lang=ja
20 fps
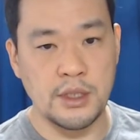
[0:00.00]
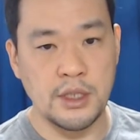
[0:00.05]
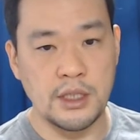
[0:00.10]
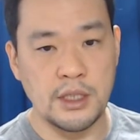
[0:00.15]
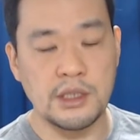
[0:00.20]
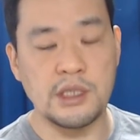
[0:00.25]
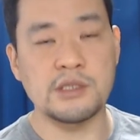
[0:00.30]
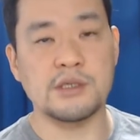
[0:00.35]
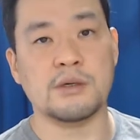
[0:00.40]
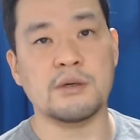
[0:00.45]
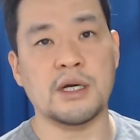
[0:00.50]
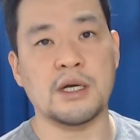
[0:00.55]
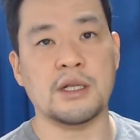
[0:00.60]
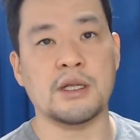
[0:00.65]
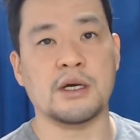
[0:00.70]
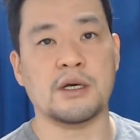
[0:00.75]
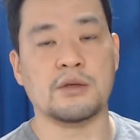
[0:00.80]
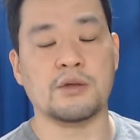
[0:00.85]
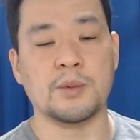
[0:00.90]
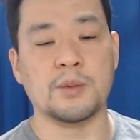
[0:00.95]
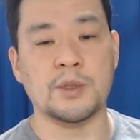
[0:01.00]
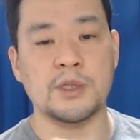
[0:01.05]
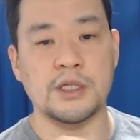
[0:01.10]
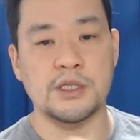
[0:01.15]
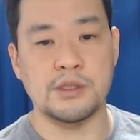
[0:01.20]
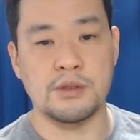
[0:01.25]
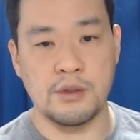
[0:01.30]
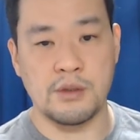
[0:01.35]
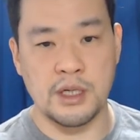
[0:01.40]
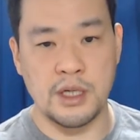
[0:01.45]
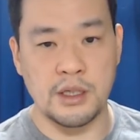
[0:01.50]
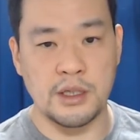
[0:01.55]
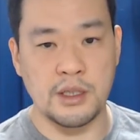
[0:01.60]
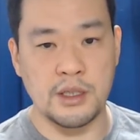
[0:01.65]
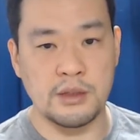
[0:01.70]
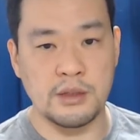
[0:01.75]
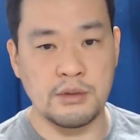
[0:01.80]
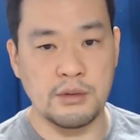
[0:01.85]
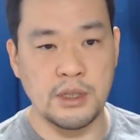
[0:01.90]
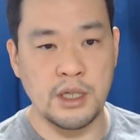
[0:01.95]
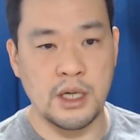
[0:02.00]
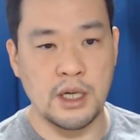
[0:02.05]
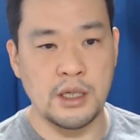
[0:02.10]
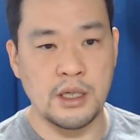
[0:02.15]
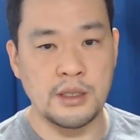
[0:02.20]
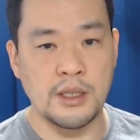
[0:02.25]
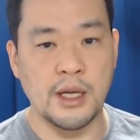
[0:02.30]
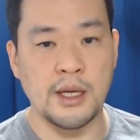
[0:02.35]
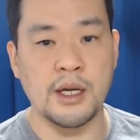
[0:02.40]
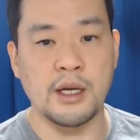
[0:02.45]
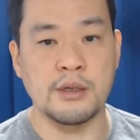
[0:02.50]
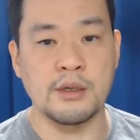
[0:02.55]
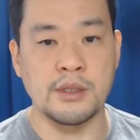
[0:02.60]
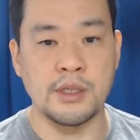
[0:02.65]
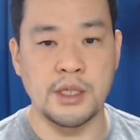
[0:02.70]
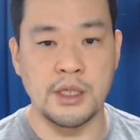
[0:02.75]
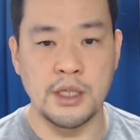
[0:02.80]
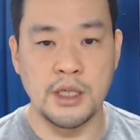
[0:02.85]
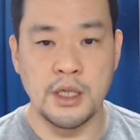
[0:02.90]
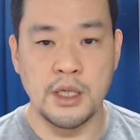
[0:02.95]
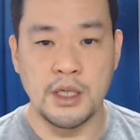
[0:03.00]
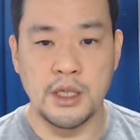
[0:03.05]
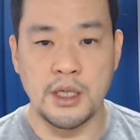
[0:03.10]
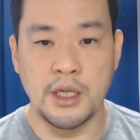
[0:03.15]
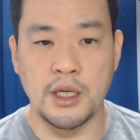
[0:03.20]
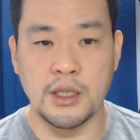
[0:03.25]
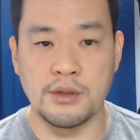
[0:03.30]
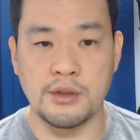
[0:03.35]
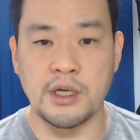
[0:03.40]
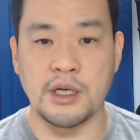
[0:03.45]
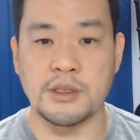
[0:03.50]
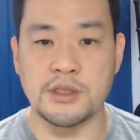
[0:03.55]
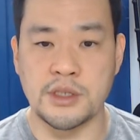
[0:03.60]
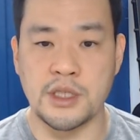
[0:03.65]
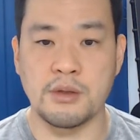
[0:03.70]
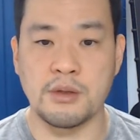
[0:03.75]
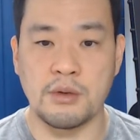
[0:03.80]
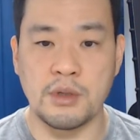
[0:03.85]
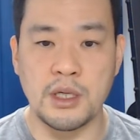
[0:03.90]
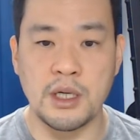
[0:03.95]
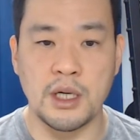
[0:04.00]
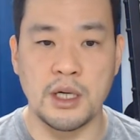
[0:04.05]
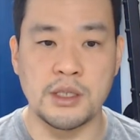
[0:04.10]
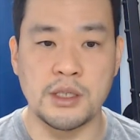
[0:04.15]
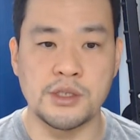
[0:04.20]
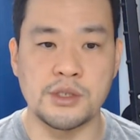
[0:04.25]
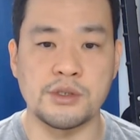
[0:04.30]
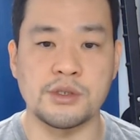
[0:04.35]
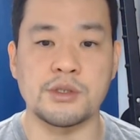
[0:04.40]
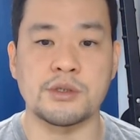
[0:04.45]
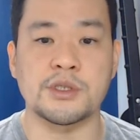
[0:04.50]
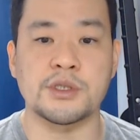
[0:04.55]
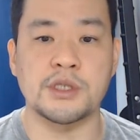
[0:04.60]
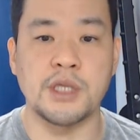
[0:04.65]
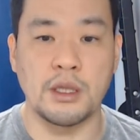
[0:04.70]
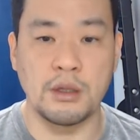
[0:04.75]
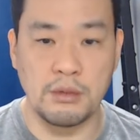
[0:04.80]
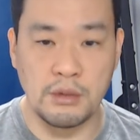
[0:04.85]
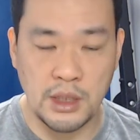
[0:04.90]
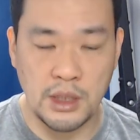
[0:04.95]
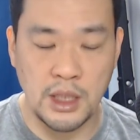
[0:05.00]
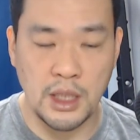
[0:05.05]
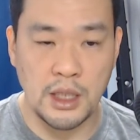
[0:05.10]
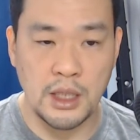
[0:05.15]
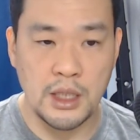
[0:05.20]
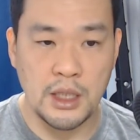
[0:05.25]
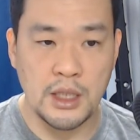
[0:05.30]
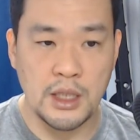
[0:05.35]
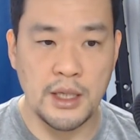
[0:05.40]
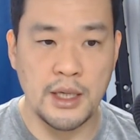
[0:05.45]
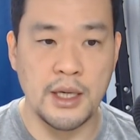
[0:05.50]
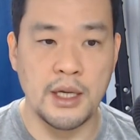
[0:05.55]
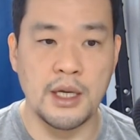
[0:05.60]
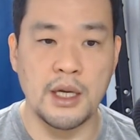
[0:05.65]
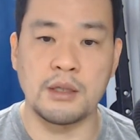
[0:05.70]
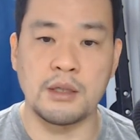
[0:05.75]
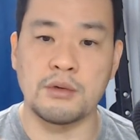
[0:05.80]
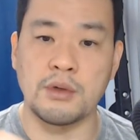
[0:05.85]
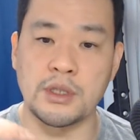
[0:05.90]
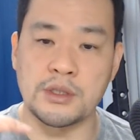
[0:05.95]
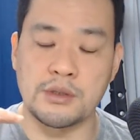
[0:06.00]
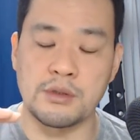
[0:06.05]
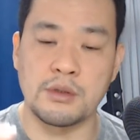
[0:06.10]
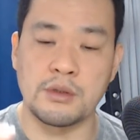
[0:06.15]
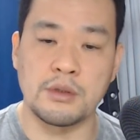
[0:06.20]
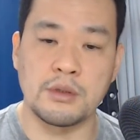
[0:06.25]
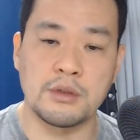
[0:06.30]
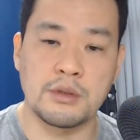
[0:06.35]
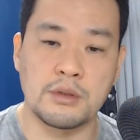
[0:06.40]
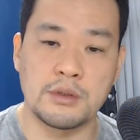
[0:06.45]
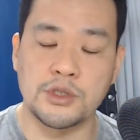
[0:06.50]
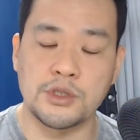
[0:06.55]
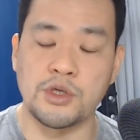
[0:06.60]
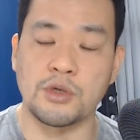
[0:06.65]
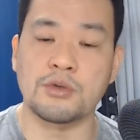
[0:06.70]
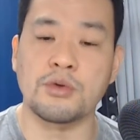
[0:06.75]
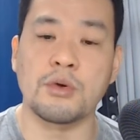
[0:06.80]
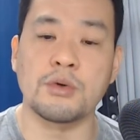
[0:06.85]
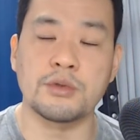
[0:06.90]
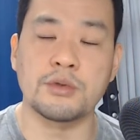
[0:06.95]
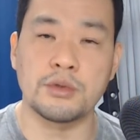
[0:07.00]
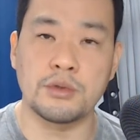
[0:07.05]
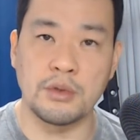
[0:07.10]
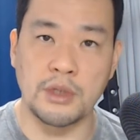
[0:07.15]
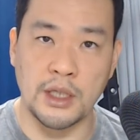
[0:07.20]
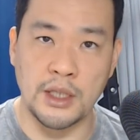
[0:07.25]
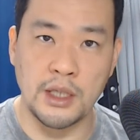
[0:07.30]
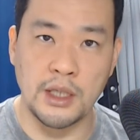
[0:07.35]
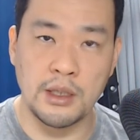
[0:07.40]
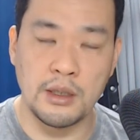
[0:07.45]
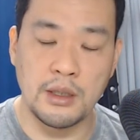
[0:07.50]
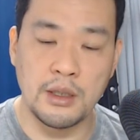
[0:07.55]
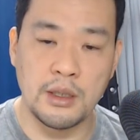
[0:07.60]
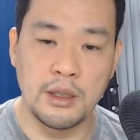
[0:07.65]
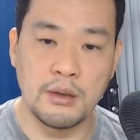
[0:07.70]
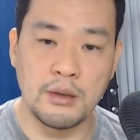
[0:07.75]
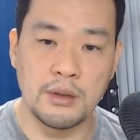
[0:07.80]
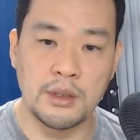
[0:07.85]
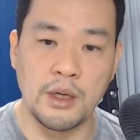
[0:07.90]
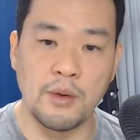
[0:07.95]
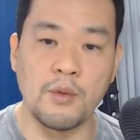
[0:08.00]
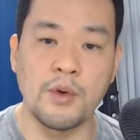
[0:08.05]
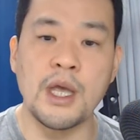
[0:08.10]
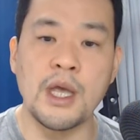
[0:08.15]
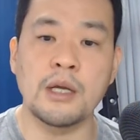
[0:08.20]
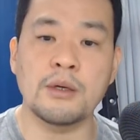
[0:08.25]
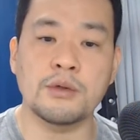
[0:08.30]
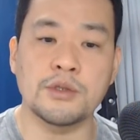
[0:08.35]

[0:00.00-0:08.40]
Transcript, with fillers: で、それはなんか友達との関係とか、大学に入学したとか、就職したとか、えー、あとはその所得とかね、で、親の